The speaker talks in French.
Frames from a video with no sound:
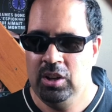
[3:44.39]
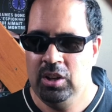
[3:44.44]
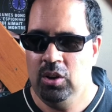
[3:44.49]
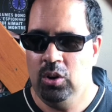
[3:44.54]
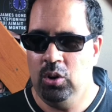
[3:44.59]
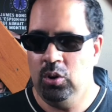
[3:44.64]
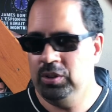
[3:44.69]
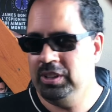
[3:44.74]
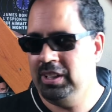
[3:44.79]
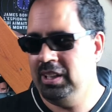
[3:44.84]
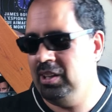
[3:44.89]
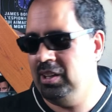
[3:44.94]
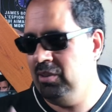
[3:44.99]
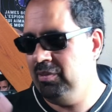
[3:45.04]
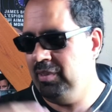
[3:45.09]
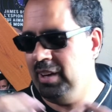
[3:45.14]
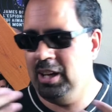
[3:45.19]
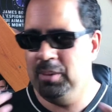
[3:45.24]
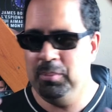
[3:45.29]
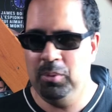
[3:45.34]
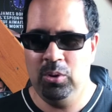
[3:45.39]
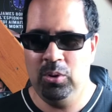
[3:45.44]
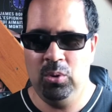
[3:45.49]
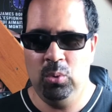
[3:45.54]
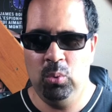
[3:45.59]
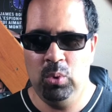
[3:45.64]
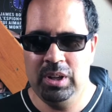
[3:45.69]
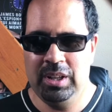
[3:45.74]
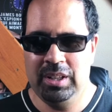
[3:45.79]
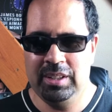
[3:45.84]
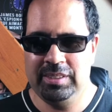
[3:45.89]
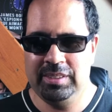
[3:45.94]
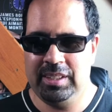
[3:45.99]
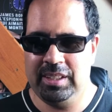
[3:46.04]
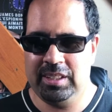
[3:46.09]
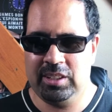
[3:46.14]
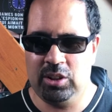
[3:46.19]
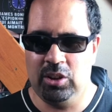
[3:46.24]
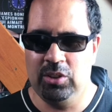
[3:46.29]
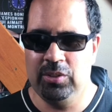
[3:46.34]
On est vraiment loin
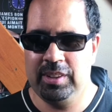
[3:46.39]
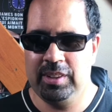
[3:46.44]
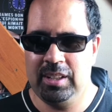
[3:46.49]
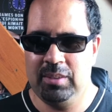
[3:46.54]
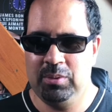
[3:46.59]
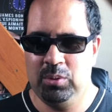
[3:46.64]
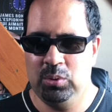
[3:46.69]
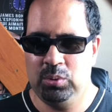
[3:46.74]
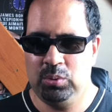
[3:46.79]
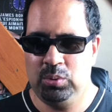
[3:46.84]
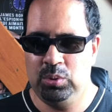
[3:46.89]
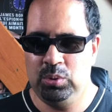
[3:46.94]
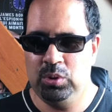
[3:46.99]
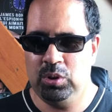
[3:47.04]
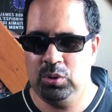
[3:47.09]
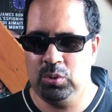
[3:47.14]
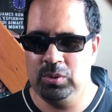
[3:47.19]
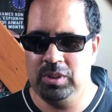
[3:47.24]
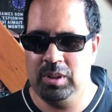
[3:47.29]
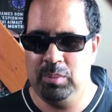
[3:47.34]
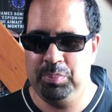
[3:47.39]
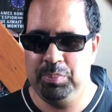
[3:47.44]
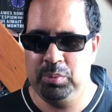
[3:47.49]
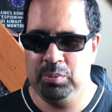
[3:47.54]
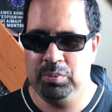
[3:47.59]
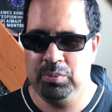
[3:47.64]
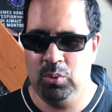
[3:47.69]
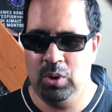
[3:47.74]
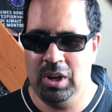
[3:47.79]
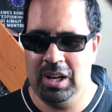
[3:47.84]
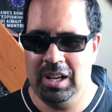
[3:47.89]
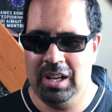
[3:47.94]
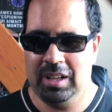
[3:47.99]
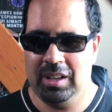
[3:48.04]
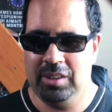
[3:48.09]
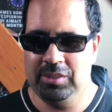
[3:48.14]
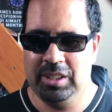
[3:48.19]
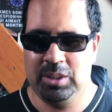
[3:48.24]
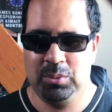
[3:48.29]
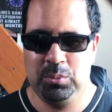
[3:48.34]
des grandes aventures qu'on a pu
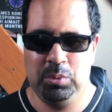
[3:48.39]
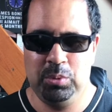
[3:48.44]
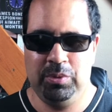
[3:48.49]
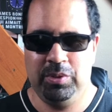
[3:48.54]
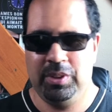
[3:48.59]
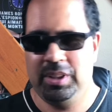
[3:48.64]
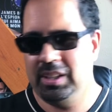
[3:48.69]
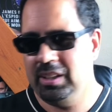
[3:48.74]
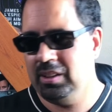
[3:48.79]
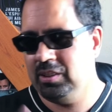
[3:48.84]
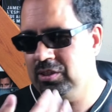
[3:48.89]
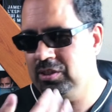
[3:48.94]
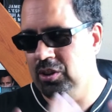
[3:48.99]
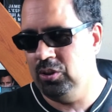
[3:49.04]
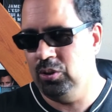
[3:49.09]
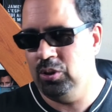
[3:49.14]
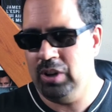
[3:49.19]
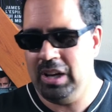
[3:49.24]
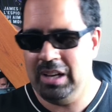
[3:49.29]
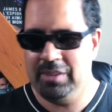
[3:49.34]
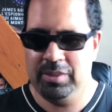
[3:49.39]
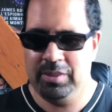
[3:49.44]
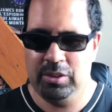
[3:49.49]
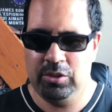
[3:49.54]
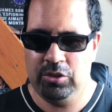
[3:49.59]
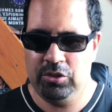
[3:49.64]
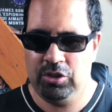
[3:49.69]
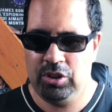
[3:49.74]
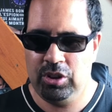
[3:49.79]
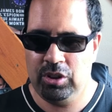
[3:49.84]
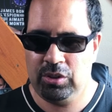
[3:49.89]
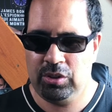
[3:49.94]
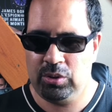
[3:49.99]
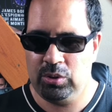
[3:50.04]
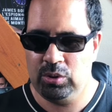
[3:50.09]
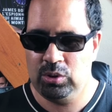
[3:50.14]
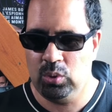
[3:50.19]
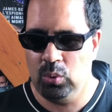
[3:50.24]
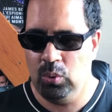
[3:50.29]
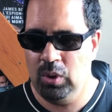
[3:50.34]
voir, découvrir dans Avengers
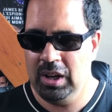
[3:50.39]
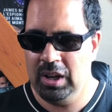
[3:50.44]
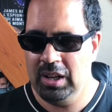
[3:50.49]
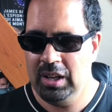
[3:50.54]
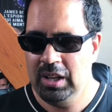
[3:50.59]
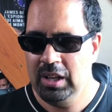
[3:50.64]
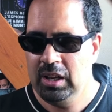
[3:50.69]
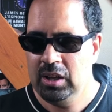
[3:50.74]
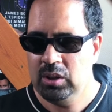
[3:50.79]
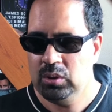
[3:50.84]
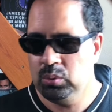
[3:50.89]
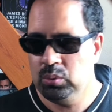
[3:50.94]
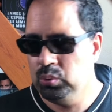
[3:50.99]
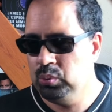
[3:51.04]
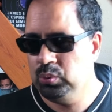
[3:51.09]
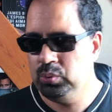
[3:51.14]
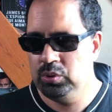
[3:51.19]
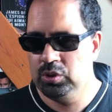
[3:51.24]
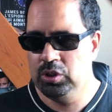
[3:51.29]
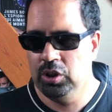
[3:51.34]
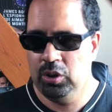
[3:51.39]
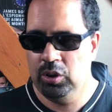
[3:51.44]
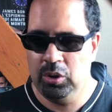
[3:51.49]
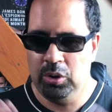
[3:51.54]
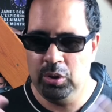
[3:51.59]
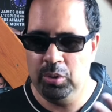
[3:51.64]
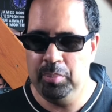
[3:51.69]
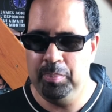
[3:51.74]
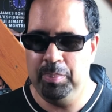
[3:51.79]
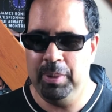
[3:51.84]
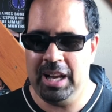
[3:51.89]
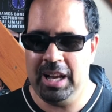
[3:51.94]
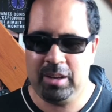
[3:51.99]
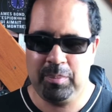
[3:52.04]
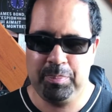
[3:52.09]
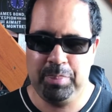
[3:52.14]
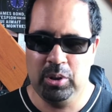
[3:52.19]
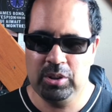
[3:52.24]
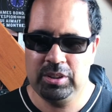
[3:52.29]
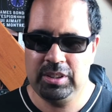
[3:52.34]
3 ou dans euh,
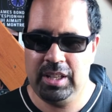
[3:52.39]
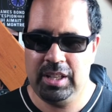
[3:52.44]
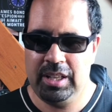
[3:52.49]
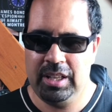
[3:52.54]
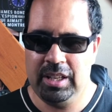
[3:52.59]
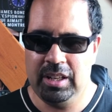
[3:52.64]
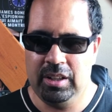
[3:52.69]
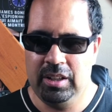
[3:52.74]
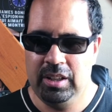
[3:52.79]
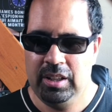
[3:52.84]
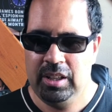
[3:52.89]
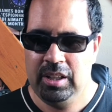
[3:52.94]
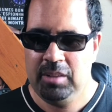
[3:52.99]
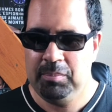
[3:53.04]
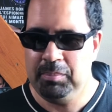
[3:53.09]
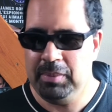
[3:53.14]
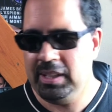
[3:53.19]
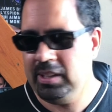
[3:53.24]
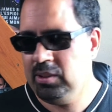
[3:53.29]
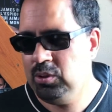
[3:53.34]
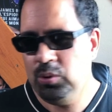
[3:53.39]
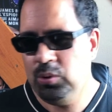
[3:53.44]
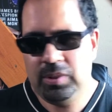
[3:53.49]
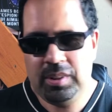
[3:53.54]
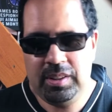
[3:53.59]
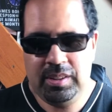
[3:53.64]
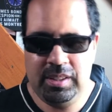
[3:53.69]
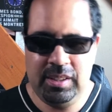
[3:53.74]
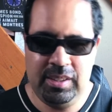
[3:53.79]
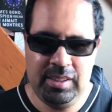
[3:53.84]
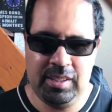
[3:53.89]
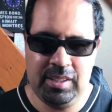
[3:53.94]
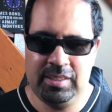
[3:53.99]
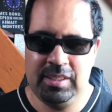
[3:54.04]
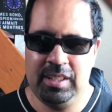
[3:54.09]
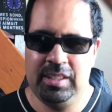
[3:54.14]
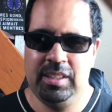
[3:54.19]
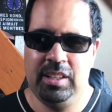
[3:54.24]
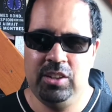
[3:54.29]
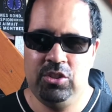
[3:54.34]
Black Panther. Mais ceci dit,
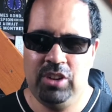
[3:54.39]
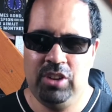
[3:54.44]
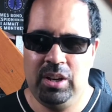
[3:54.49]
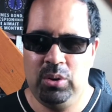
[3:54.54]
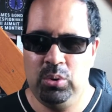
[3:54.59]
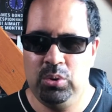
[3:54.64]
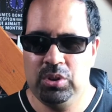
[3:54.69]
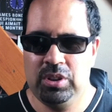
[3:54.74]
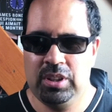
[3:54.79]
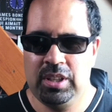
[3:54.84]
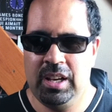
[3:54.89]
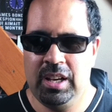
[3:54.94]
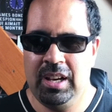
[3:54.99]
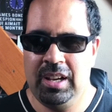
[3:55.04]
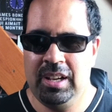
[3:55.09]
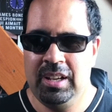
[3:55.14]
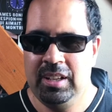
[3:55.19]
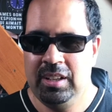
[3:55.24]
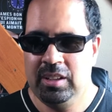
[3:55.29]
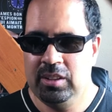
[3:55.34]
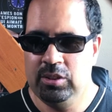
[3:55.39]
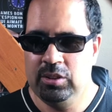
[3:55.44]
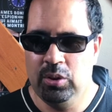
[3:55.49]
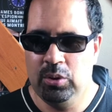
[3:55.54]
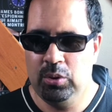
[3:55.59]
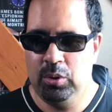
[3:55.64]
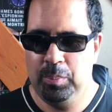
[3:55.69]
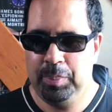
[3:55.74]
c'était déjà le cas dans le